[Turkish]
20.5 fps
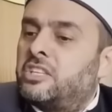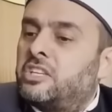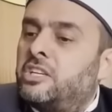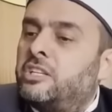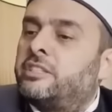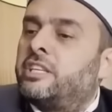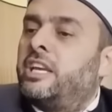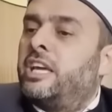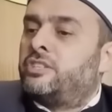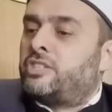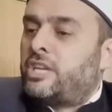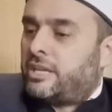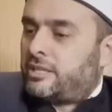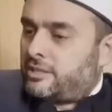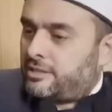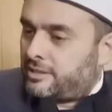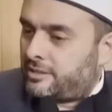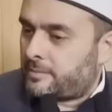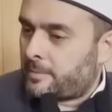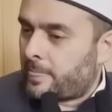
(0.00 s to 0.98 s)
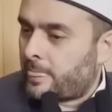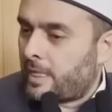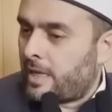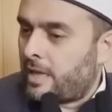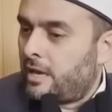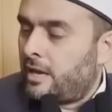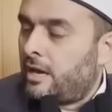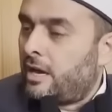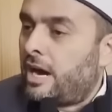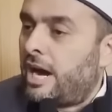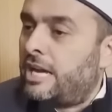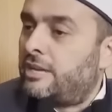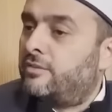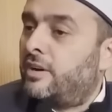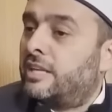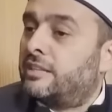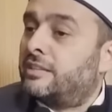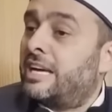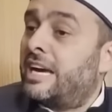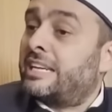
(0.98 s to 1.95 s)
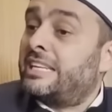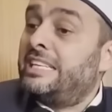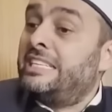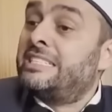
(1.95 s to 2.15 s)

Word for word: diriltilecek. Hayvanlar